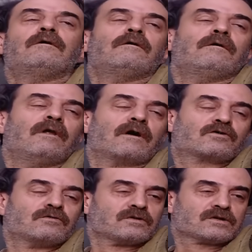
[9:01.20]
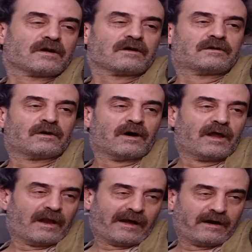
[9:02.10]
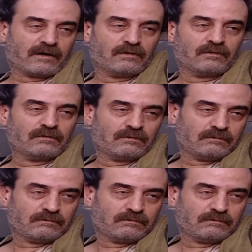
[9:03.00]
لك شو قصتك انت واهل الحارة هو؟